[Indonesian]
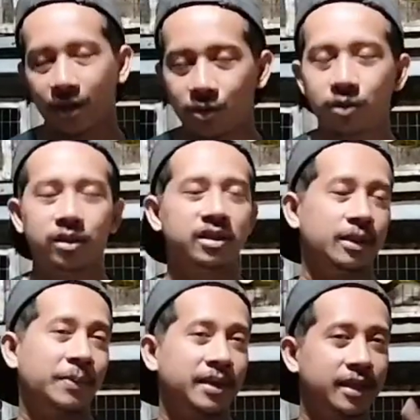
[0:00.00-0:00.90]
tahun,
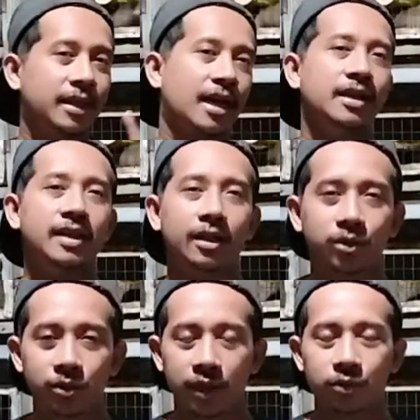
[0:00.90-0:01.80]
tepatnya tanggal
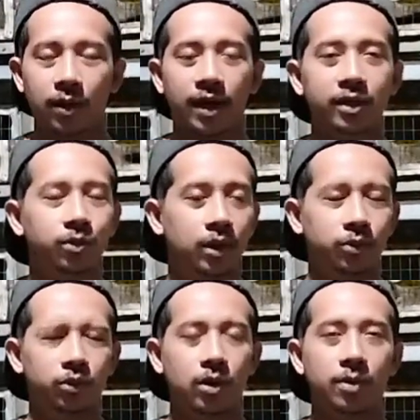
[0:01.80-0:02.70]
1 Januari
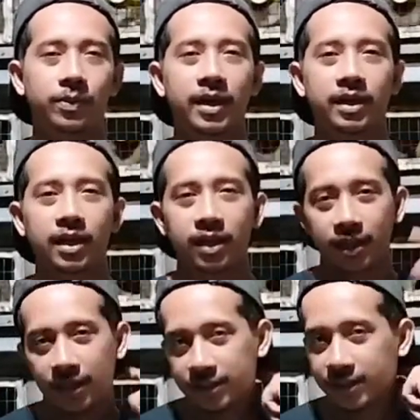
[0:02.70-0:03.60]

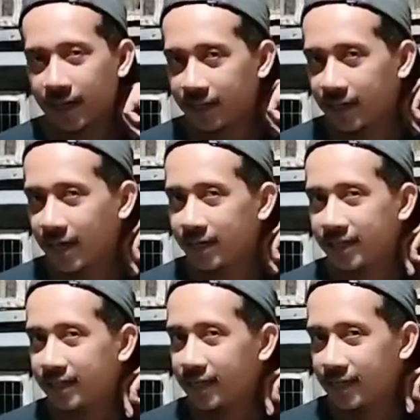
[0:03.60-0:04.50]
2024, saya
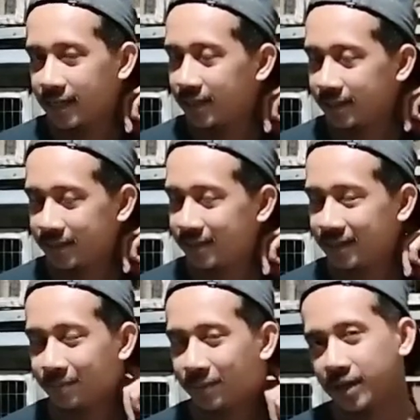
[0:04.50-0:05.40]
ini
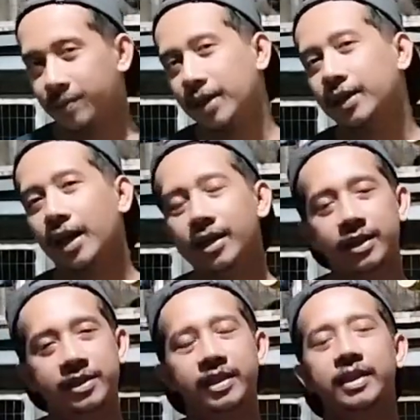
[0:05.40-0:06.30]
mendapatkan
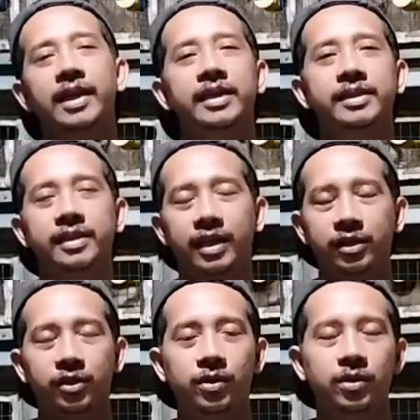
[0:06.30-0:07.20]
rezeki guys,
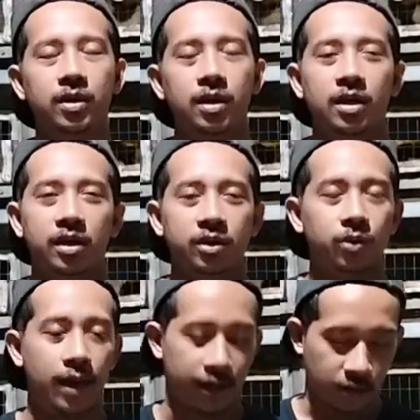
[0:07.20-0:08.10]
yaitu
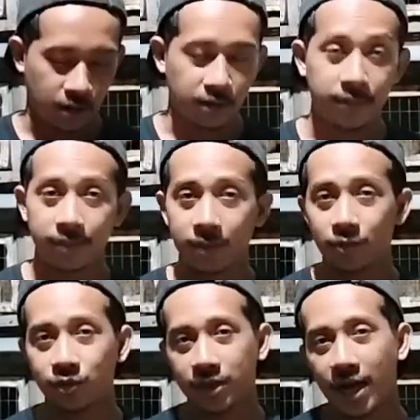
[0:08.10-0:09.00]
dua ekor baby
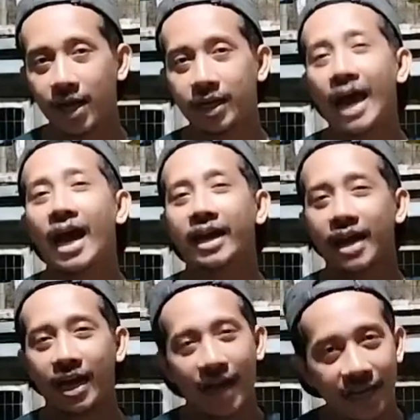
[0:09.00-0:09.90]
musang
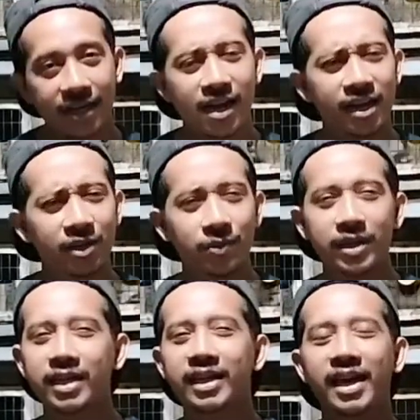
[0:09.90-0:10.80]
anakan dari
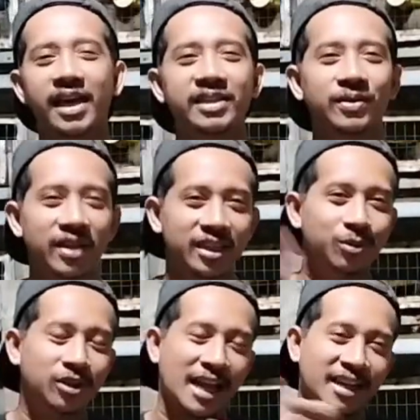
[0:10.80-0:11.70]
Wiri guys. Oke, okay,
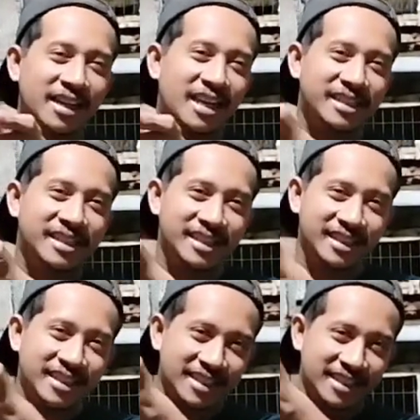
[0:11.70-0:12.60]
tepuk tangan
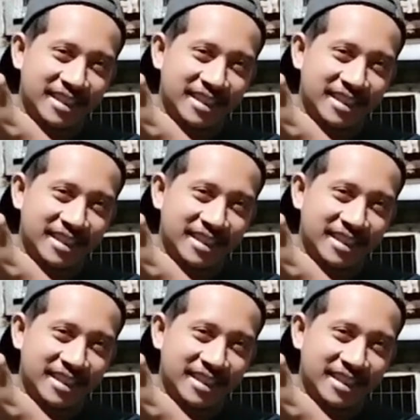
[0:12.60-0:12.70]
guys.